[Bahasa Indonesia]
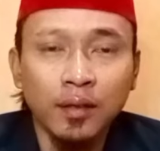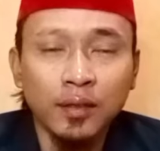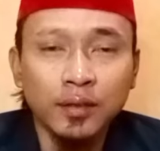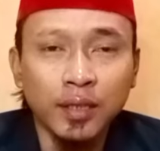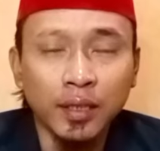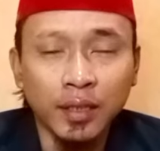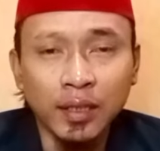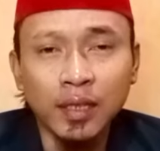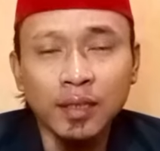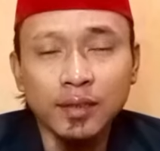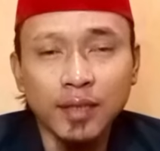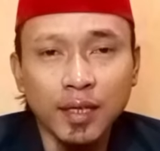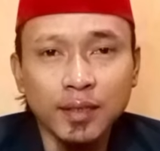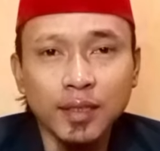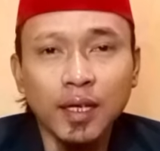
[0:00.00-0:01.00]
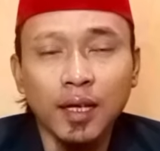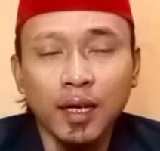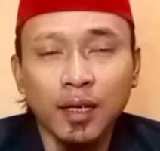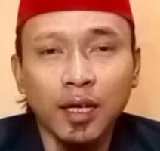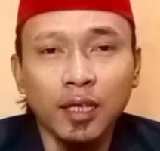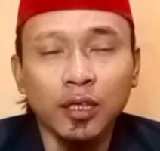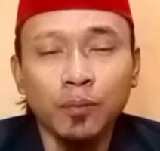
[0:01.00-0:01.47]
jadikan
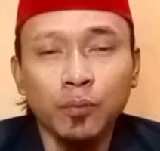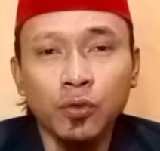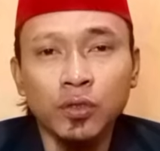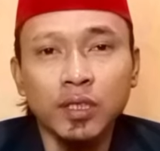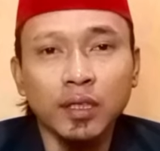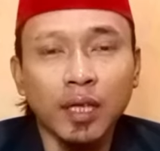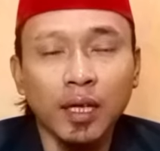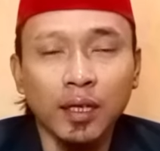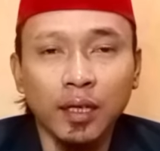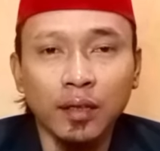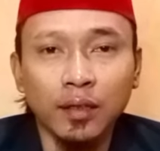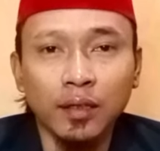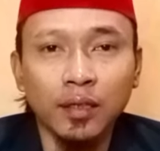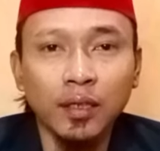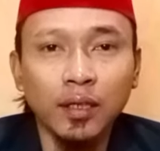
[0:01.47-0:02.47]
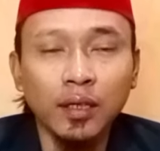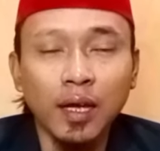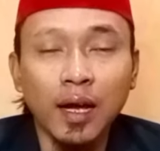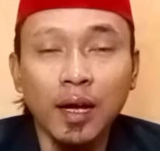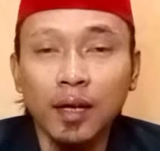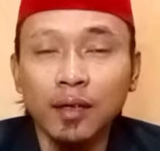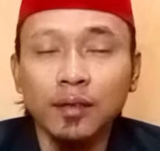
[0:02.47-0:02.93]
sasaran ataupun si target ini
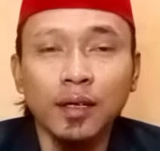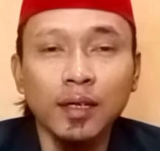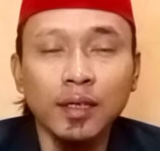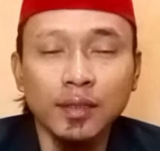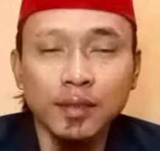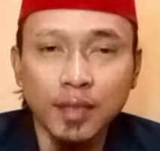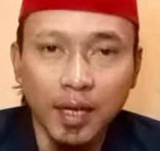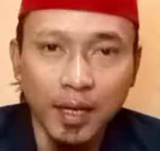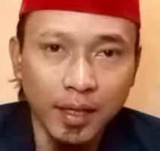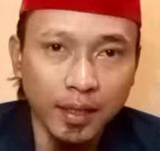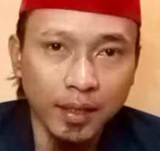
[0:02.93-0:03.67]
akan gelisah.